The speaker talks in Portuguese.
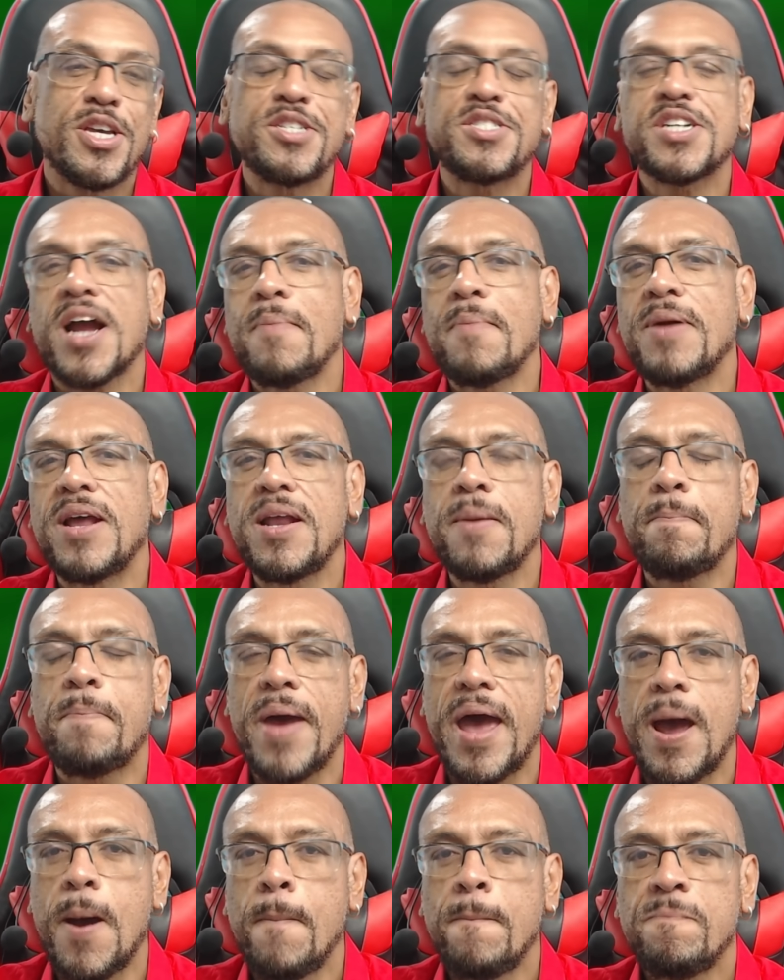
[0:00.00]
de cabelo em
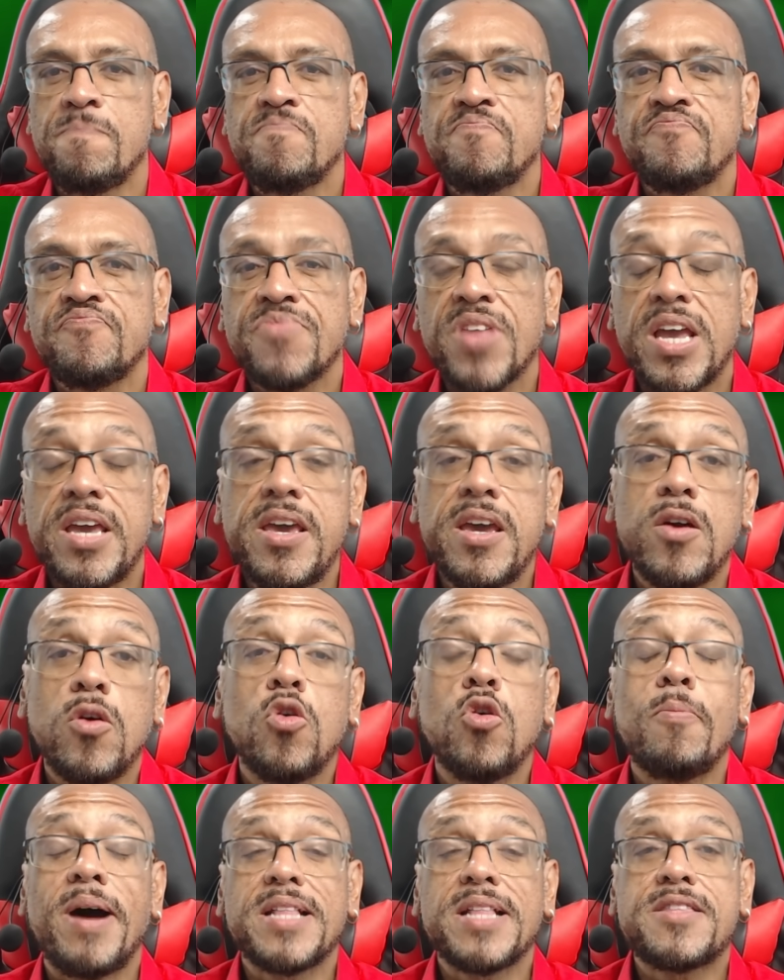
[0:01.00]
pé e o
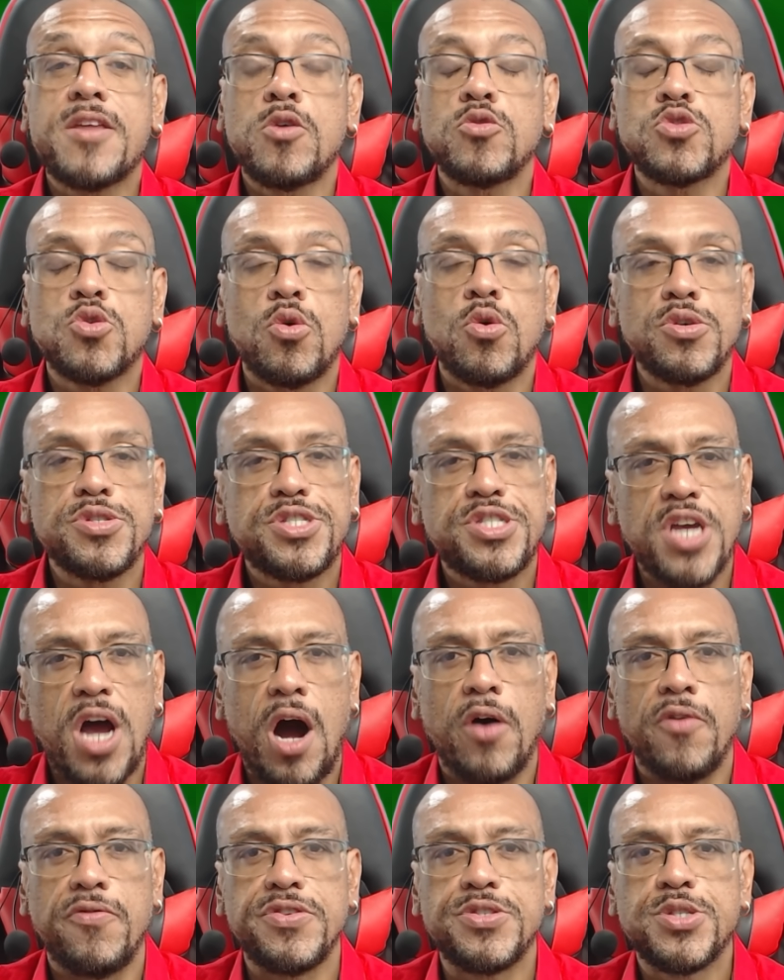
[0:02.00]
Matheus
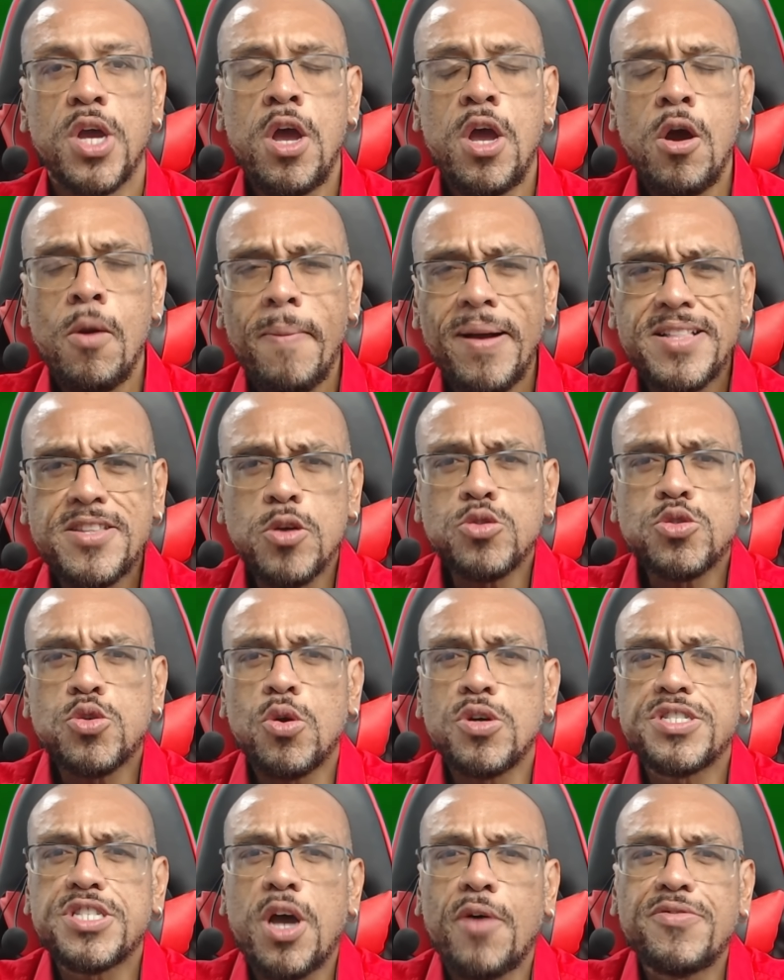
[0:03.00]
Gonçalves. Matheus
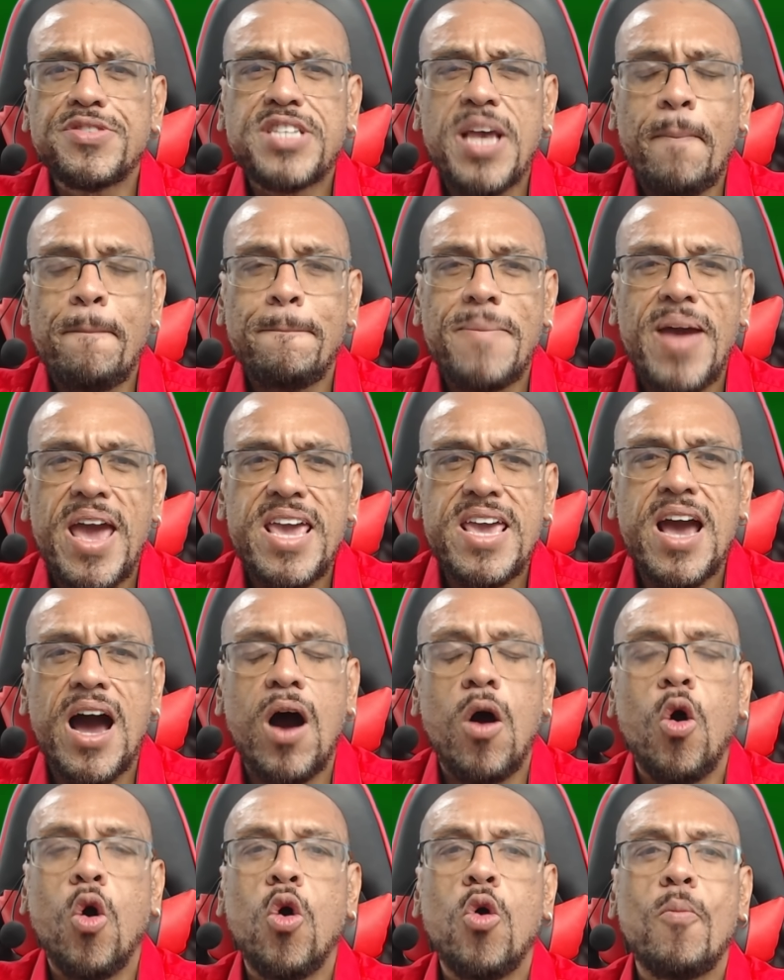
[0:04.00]
Gonçalves é meia
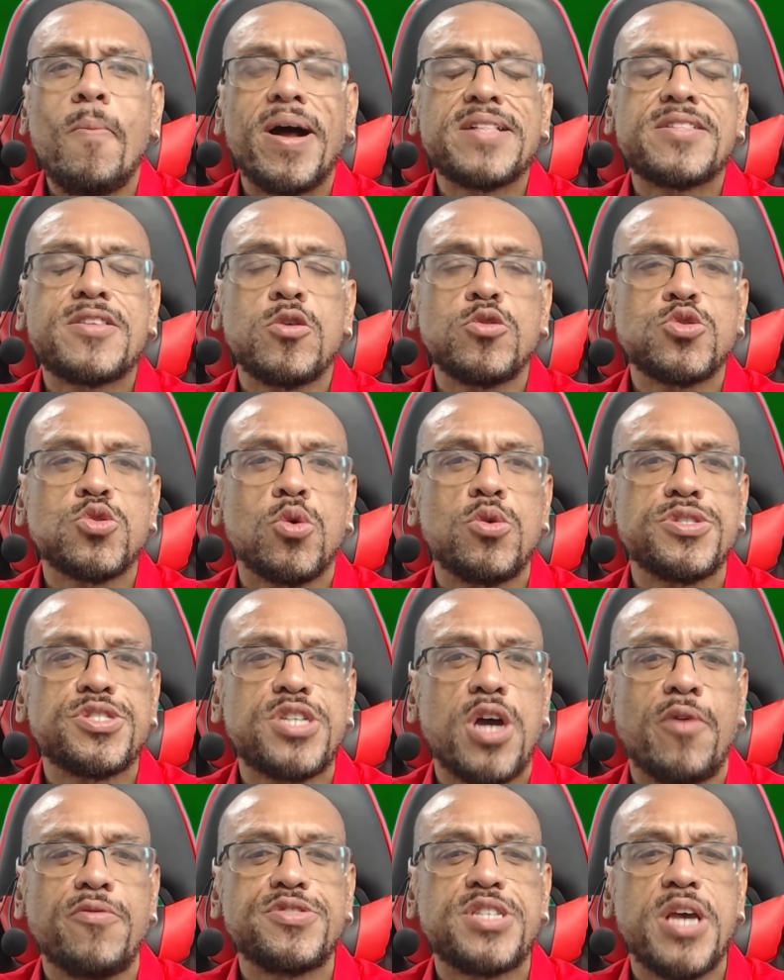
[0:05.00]
ou Matheus
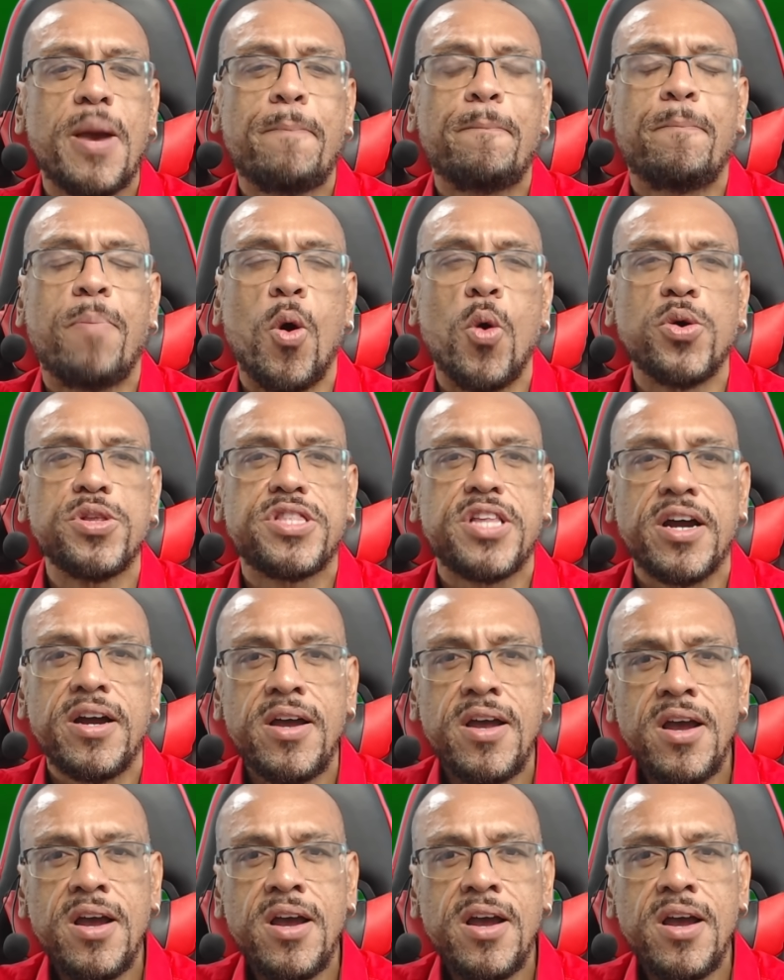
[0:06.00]
Gonçalves é ponta?